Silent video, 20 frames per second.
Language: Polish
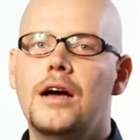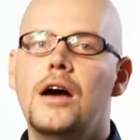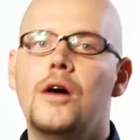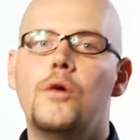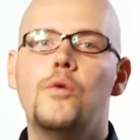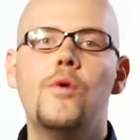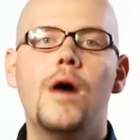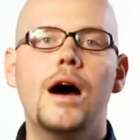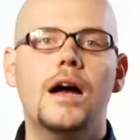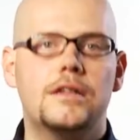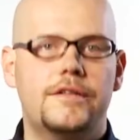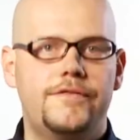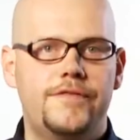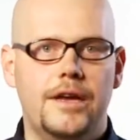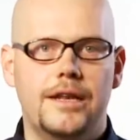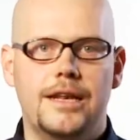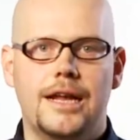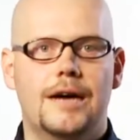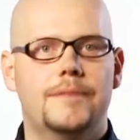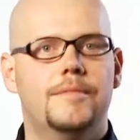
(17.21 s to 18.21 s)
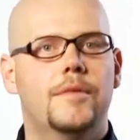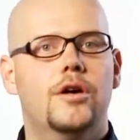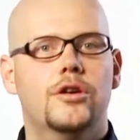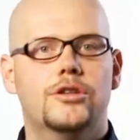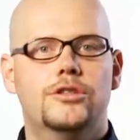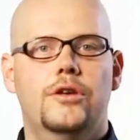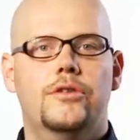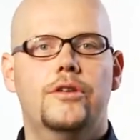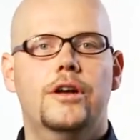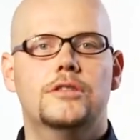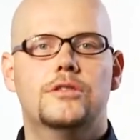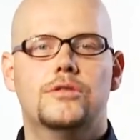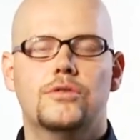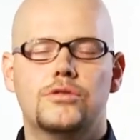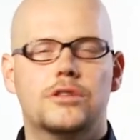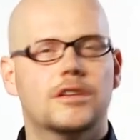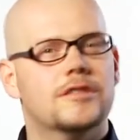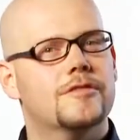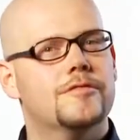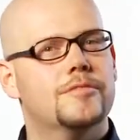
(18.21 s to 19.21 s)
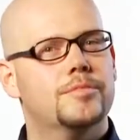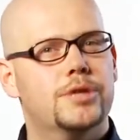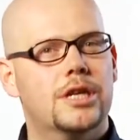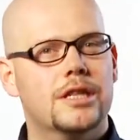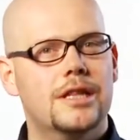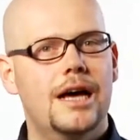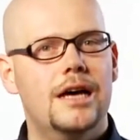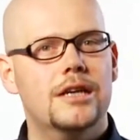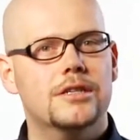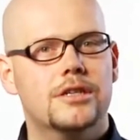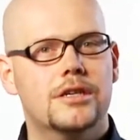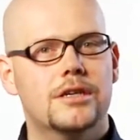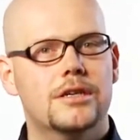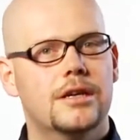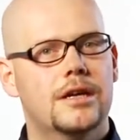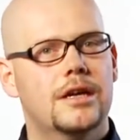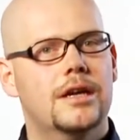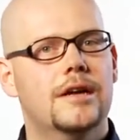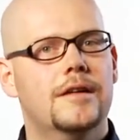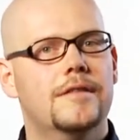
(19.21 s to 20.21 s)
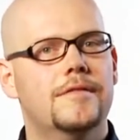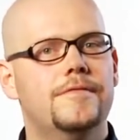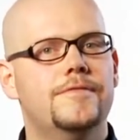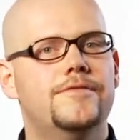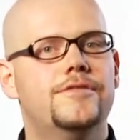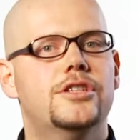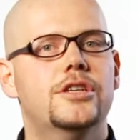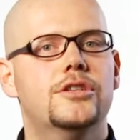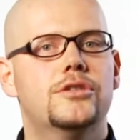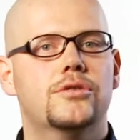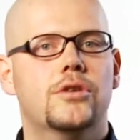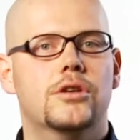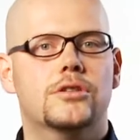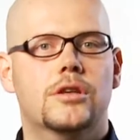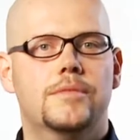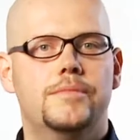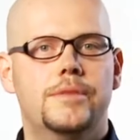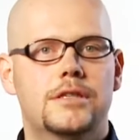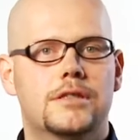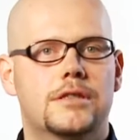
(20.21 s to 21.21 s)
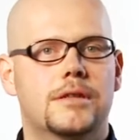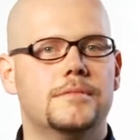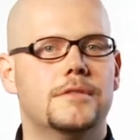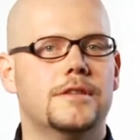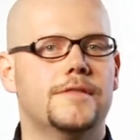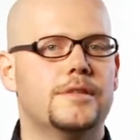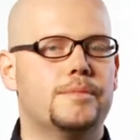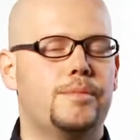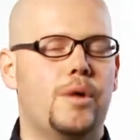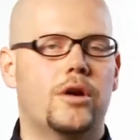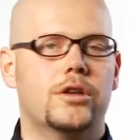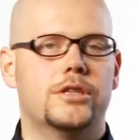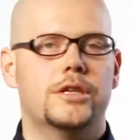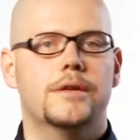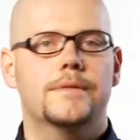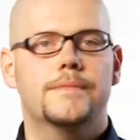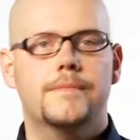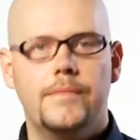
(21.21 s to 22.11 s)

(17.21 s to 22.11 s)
łatwiej nam osiągać sukces w sprzedaży, w życiu osobistym czy w sporcie.